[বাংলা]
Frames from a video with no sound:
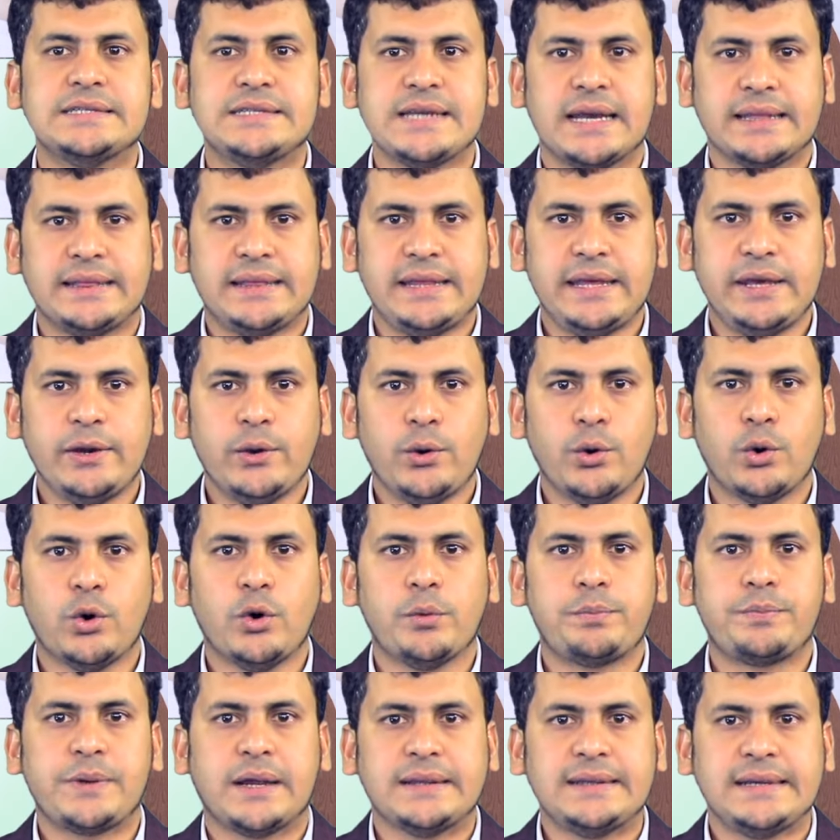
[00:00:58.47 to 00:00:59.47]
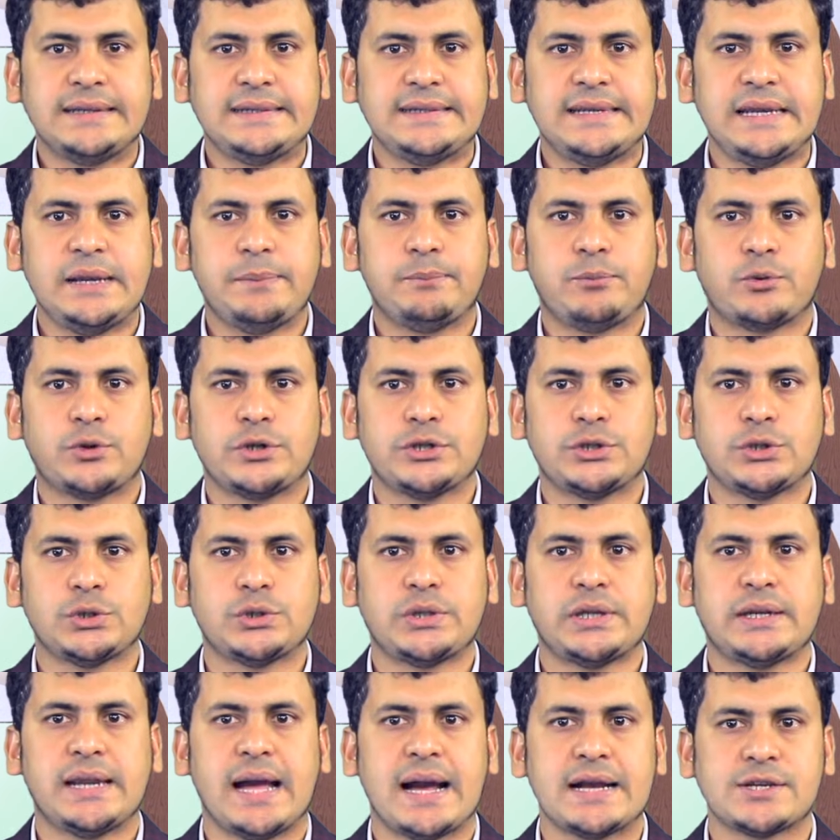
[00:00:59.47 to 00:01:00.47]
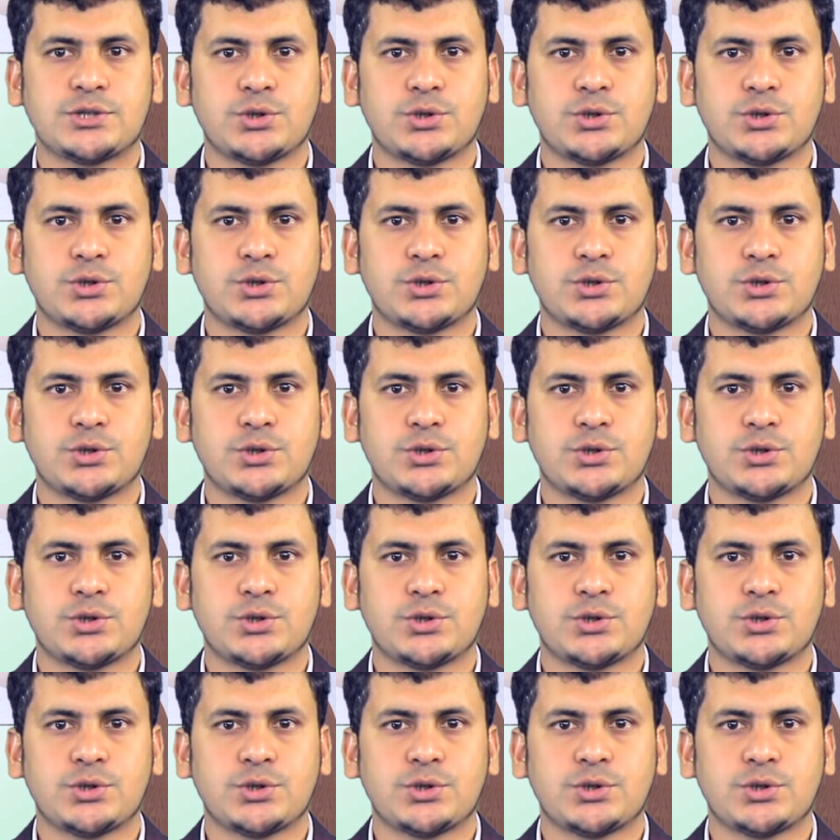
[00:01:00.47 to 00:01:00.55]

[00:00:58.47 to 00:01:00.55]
জাতীয় ও প্রাদেশিক পরিষদের